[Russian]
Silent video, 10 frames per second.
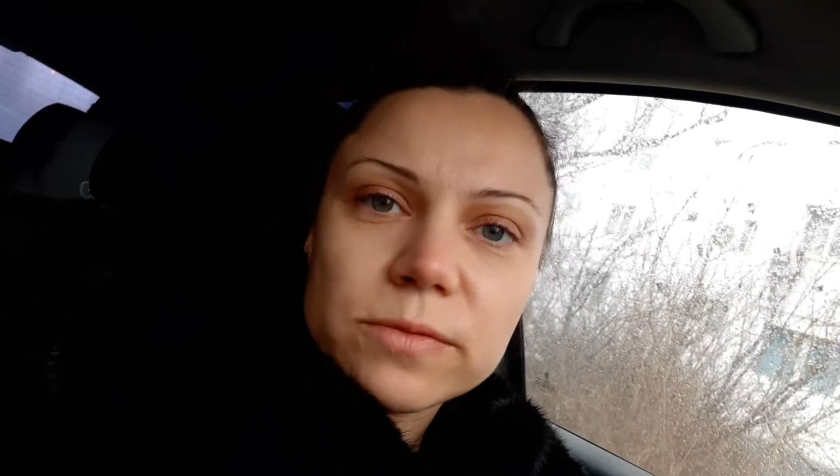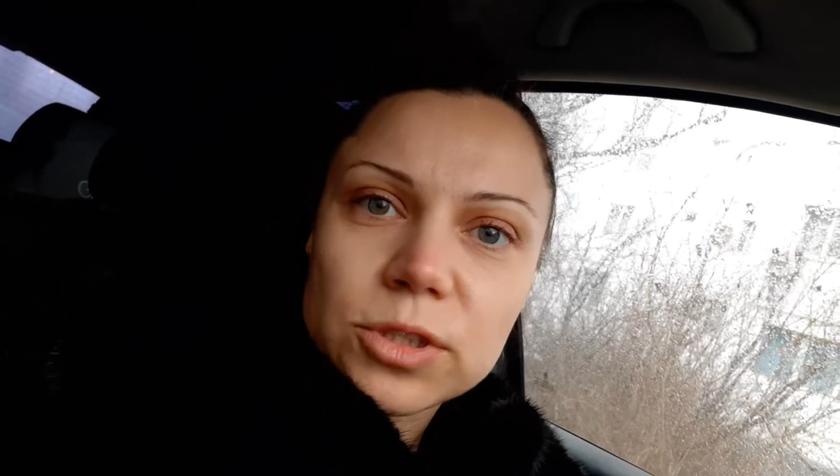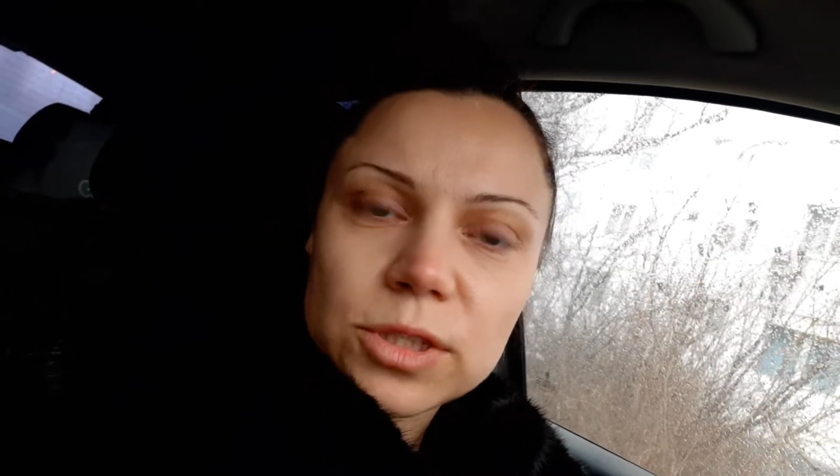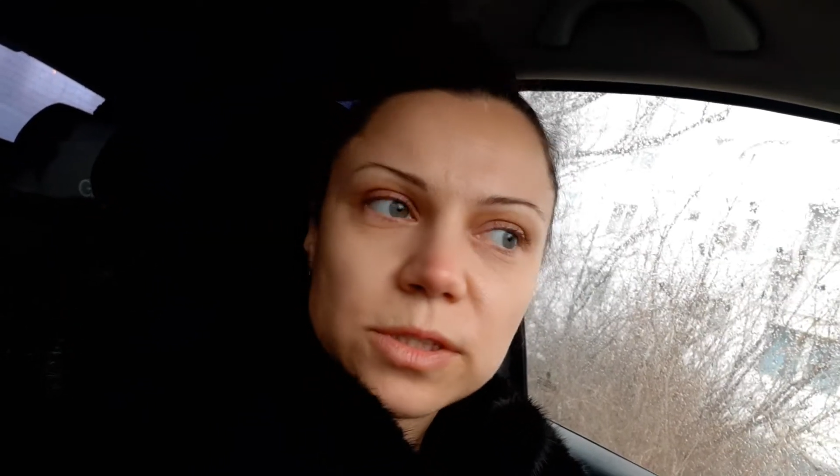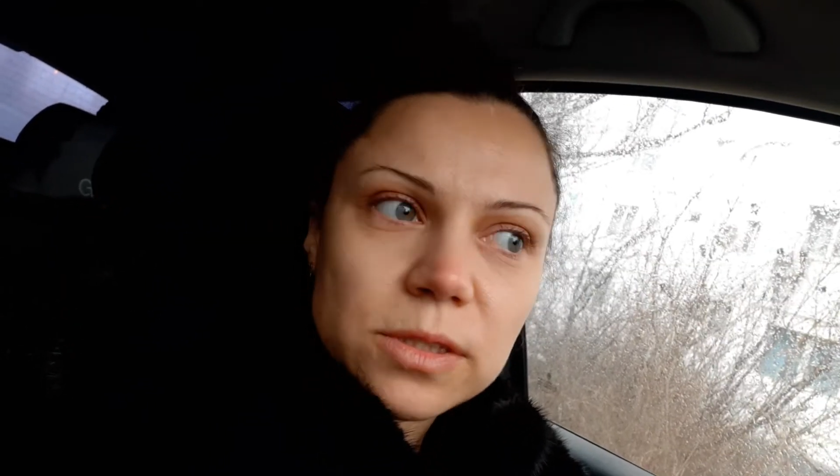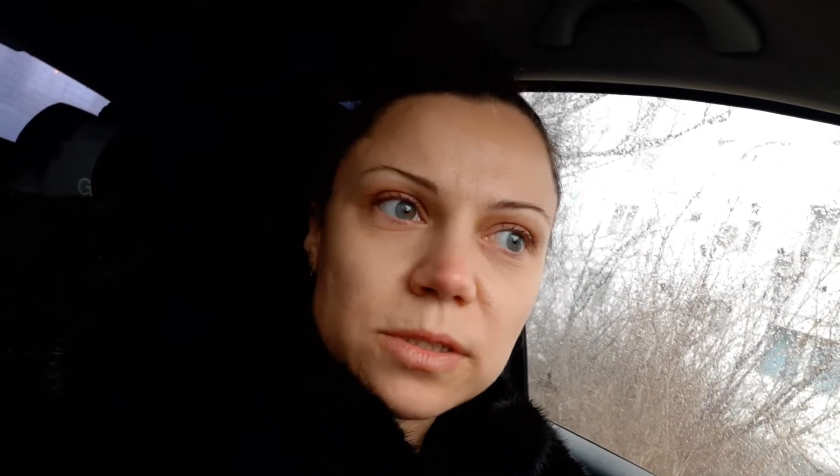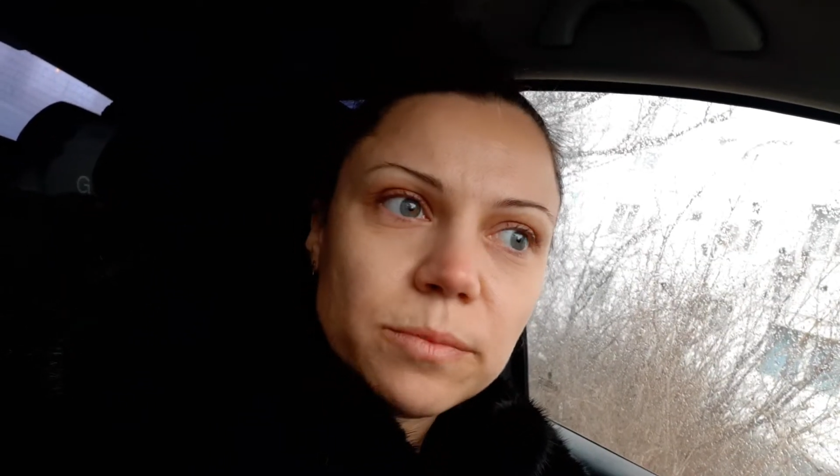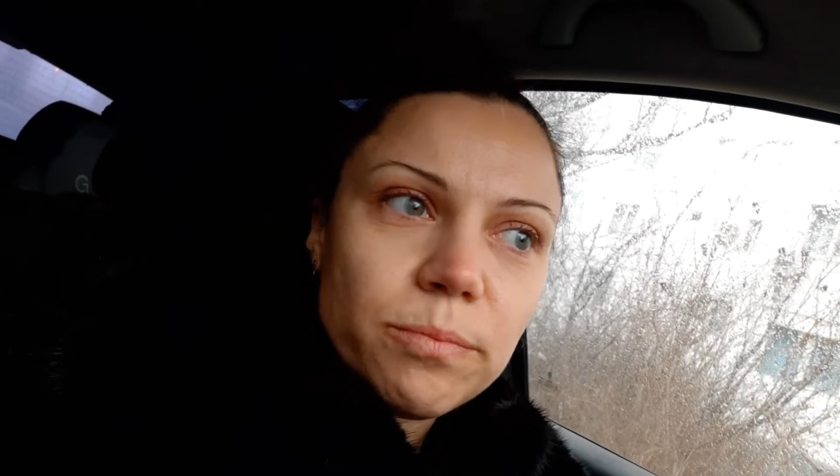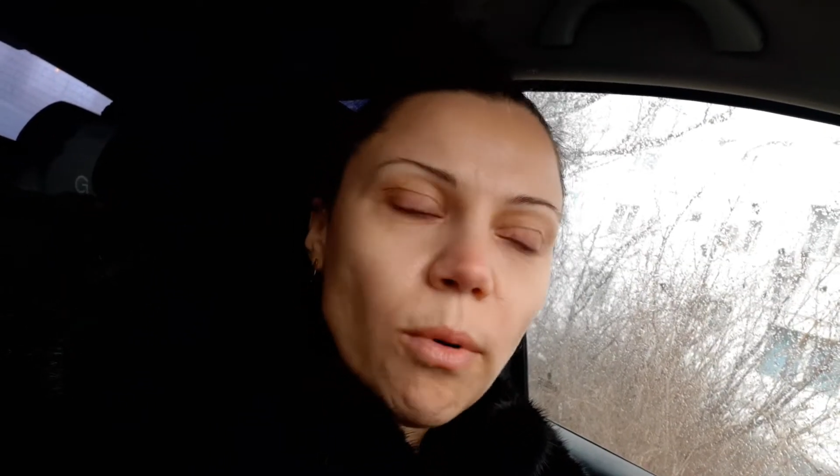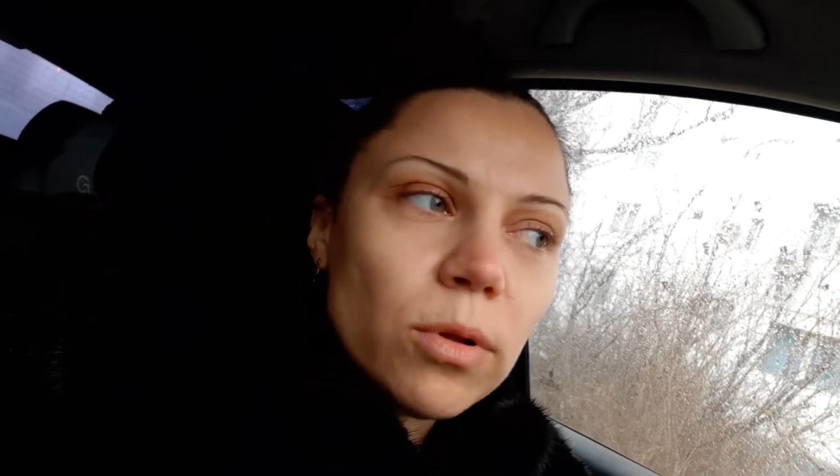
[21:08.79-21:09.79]
в жизни
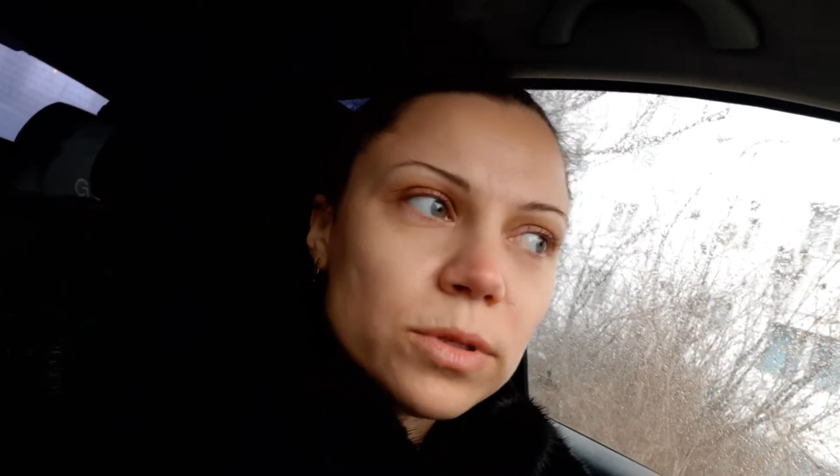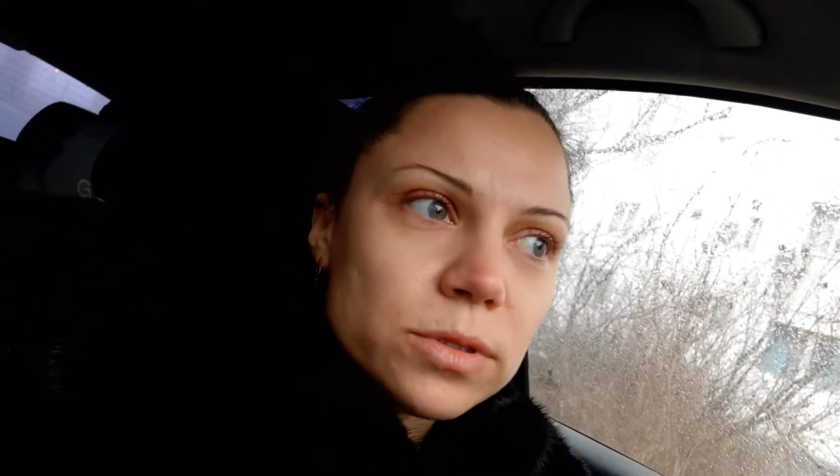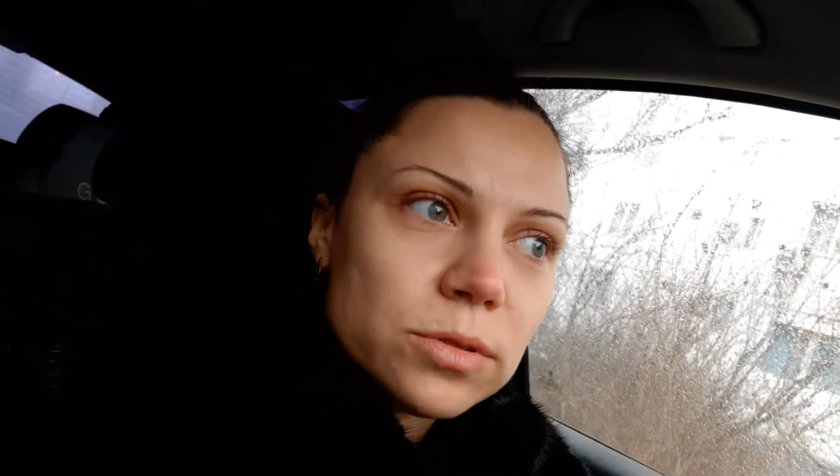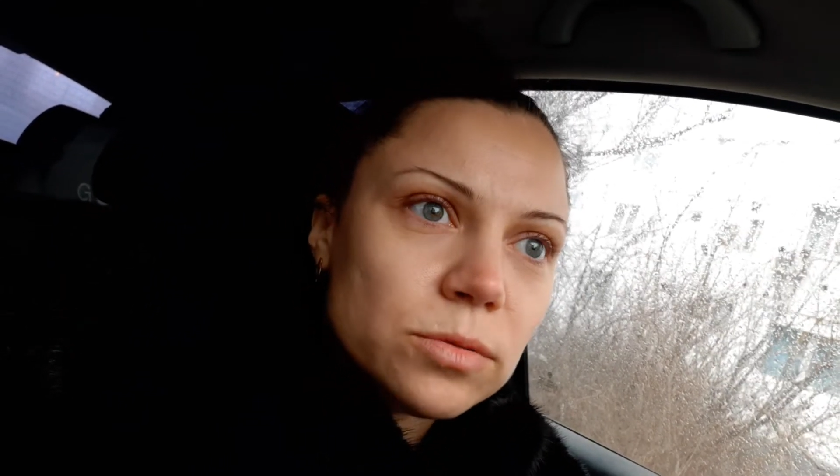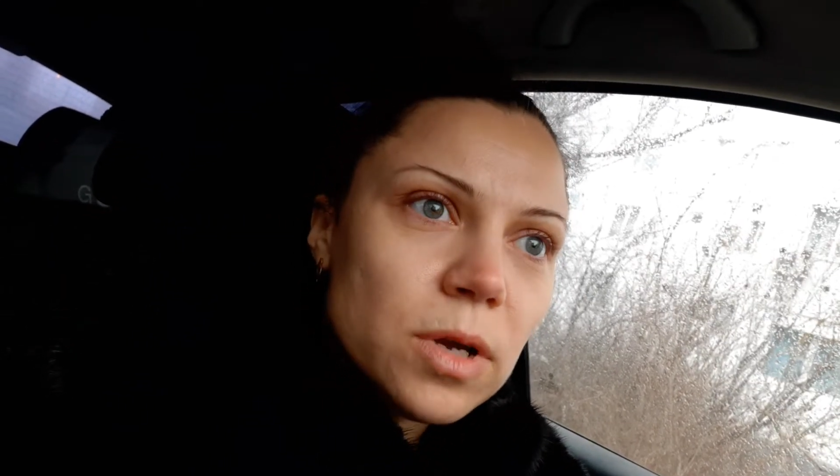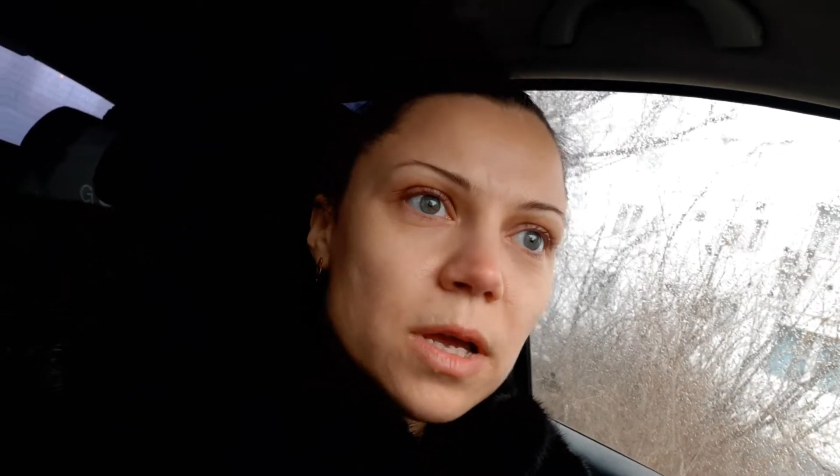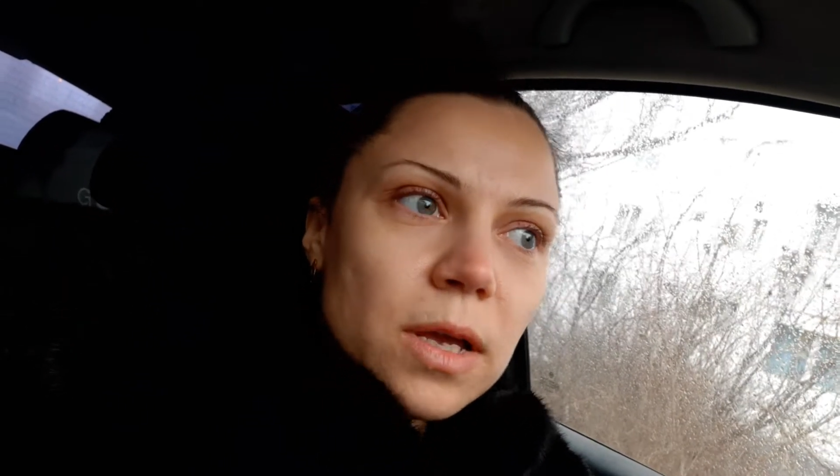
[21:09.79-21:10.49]
полностью.